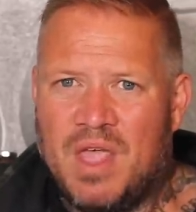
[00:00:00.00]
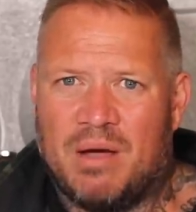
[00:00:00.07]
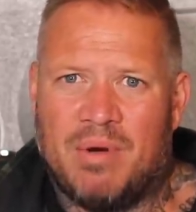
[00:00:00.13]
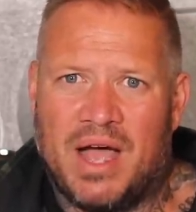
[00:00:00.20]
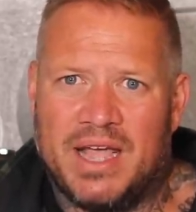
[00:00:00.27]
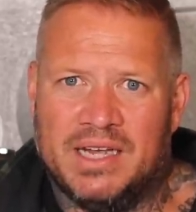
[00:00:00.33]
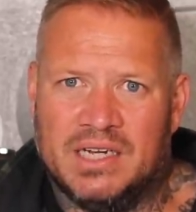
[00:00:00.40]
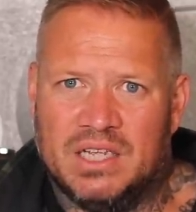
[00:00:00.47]

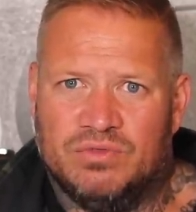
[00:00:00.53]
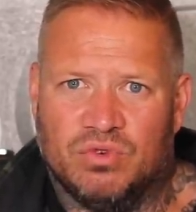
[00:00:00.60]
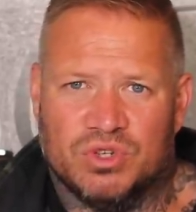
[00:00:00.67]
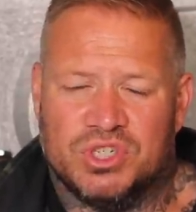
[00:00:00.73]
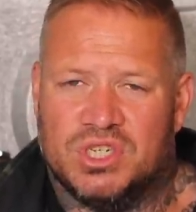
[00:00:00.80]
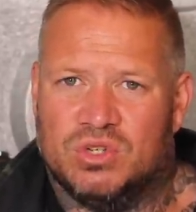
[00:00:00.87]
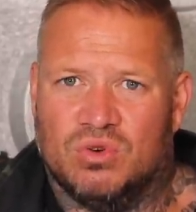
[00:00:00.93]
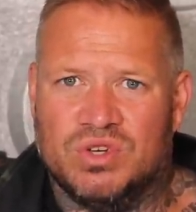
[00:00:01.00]
Aber eigentlich
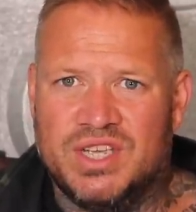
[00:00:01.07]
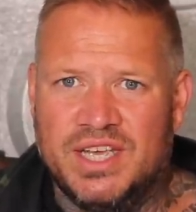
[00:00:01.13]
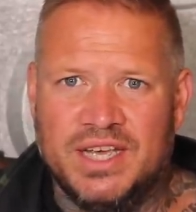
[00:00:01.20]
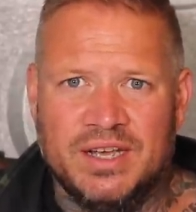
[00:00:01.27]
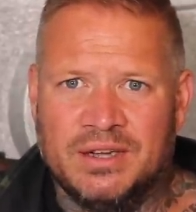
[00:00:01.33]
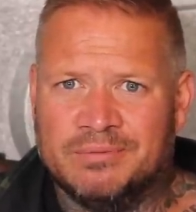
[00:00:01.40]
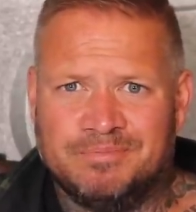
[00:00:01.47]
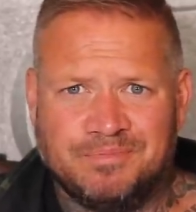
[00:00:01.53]
wusste ich,
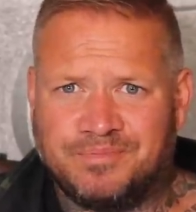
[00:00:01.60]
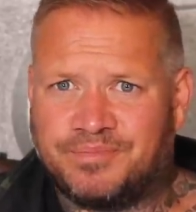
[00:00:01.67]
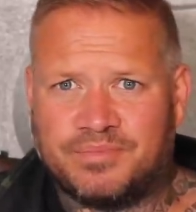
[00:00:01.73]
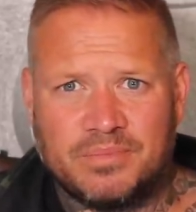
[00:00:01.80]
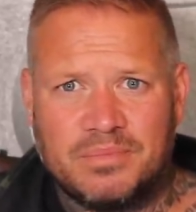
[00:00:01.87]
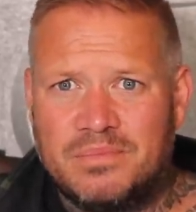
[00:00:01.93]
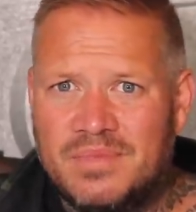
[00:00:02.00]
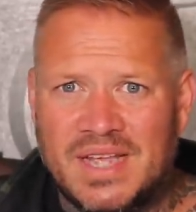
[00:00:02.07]
okay,
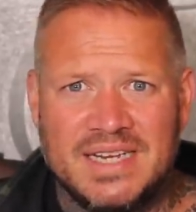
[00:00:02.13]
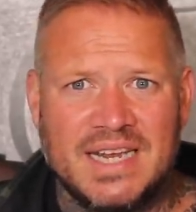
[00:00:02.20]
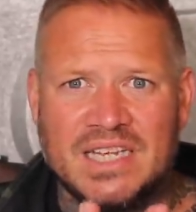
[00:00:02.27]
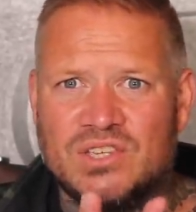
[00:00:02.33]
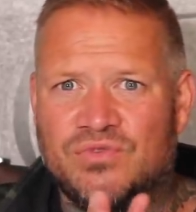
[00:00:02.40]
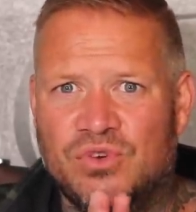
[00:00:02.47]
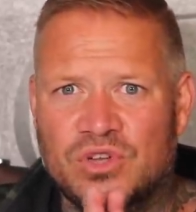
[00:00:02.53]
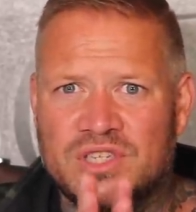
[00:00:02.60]

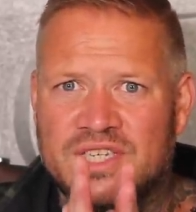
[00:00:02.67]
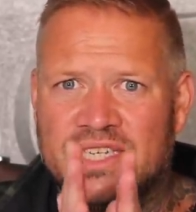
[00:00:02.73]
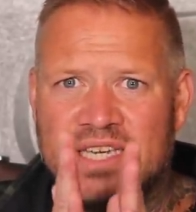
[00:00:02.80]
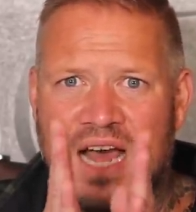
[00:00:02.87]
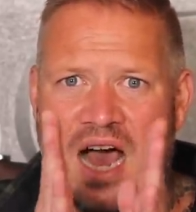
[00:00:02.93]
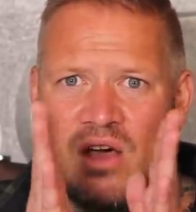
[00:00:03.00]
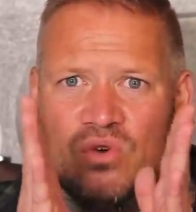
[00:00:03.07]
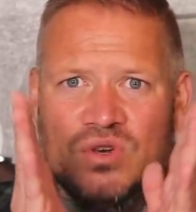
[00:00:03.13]
das wird sich
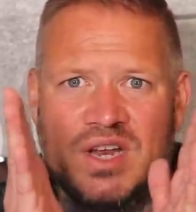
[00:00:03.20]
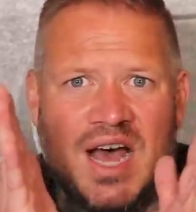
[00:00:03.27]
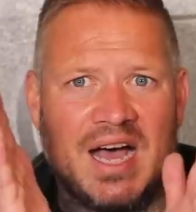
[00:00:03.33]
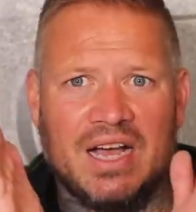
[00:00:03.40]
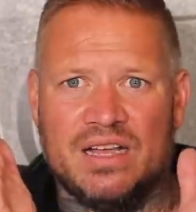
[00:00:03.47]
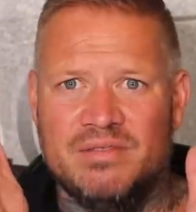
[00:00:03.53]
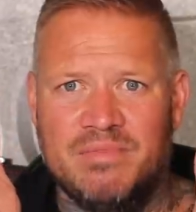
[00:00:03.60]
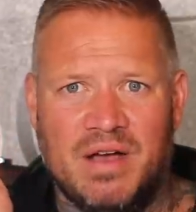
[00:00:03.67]
nach und
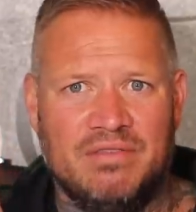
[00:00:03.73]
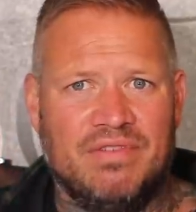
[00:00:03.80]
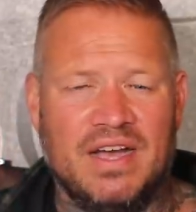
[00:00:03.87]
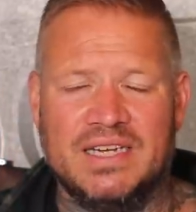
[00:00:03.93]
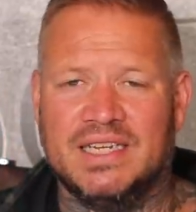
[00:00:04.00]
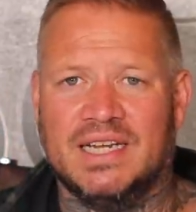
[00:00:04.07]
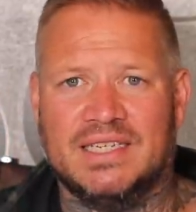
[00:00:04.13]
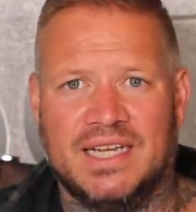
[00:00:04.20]
nach immer
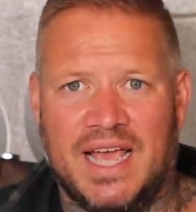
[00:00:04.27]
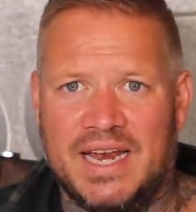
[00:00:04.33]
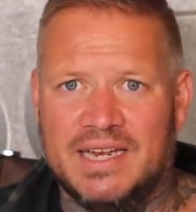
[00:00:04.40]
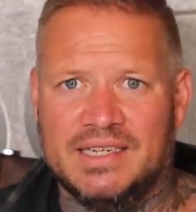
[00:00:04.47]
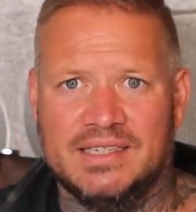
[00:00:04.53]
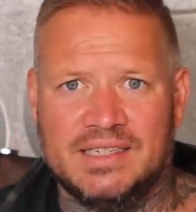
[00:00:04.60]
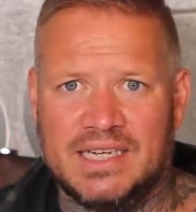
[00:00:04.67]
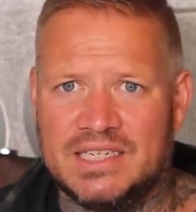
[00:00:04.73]
weiter
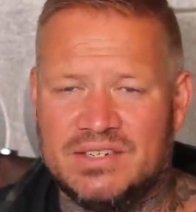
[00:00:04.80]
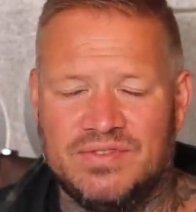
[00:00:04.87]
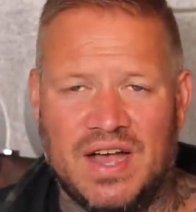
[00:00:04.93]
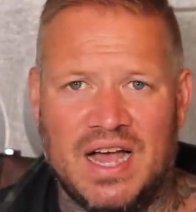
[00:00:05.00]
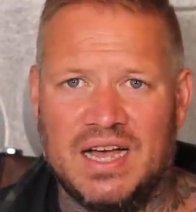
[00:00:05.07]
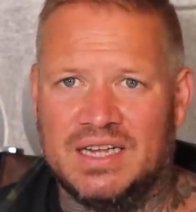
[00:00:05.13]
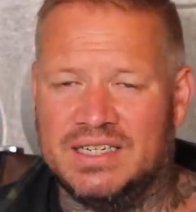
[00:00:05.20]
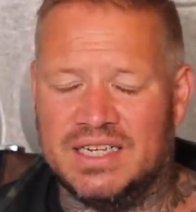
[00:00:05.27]
trennen. Das
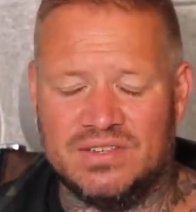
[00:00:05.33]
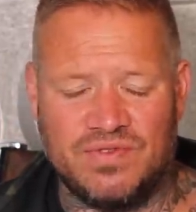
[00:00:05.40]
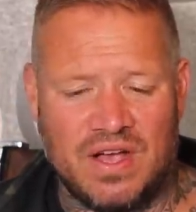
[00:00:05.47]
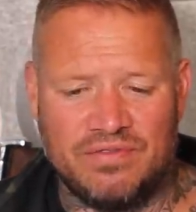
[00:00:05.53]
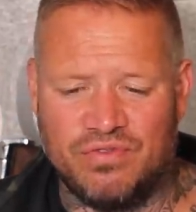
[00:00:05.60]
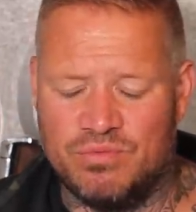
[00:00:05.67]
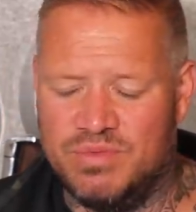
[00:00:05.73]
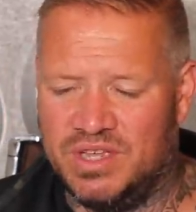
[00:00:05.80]
war, das
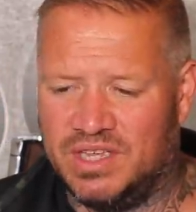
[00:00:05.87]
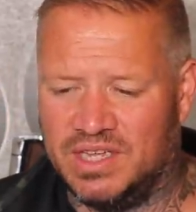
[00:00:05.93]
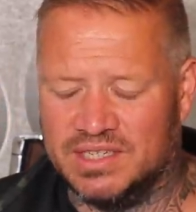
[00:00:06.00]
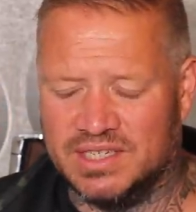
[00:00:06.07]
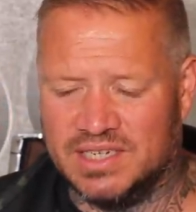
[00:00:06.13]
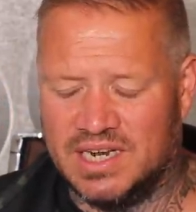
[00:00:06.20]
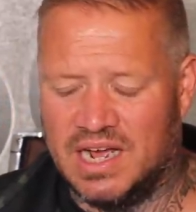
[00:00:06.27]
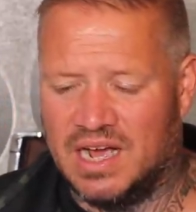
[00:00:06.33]
war für mich
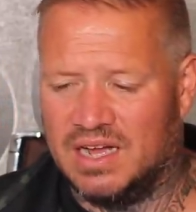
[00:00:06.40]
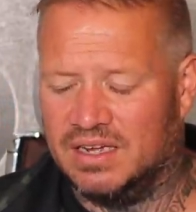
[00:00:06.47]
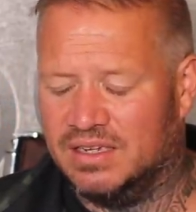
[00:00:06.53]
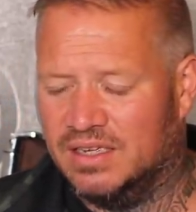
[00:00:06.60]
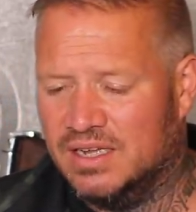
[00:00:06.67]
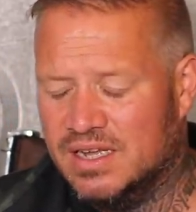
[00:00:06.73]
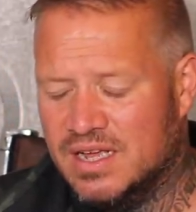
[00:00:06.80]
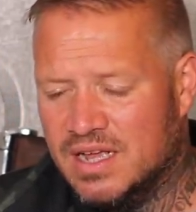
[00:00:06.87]
ganz klar.